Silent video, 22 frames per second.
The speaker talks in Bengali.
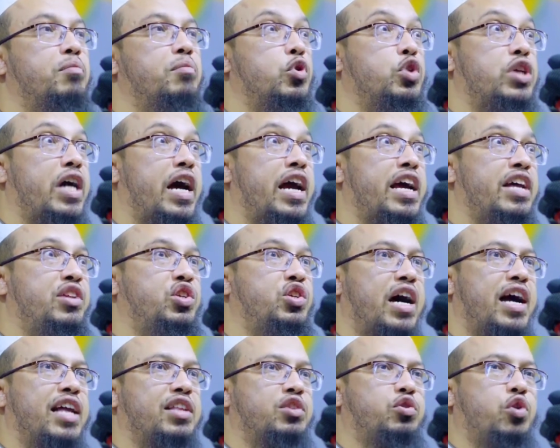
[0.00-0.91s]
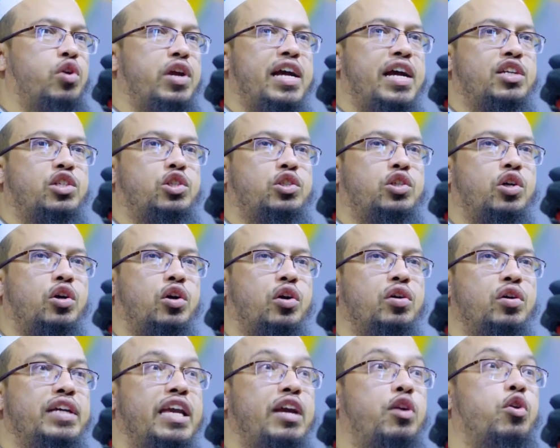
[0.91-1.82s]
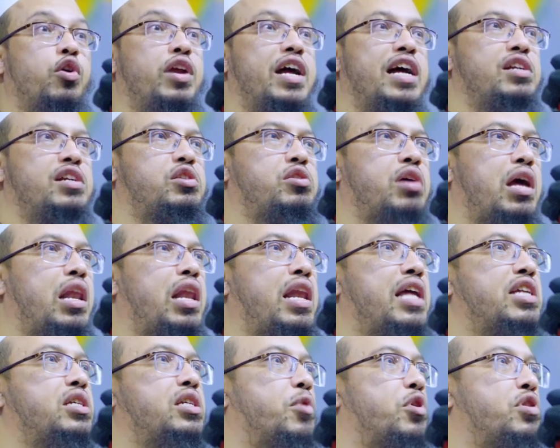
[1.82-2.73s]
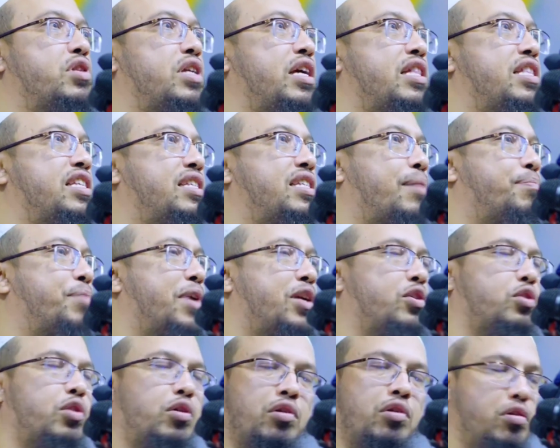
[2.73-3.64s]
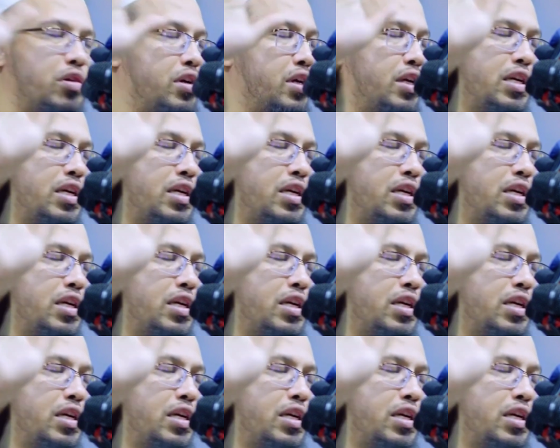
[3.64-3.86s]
মুজাহিদ জেহাদ করে আসছো কি করে আসছো আল্লাহ জীবন দিয়ে দিছি আপনার জন্য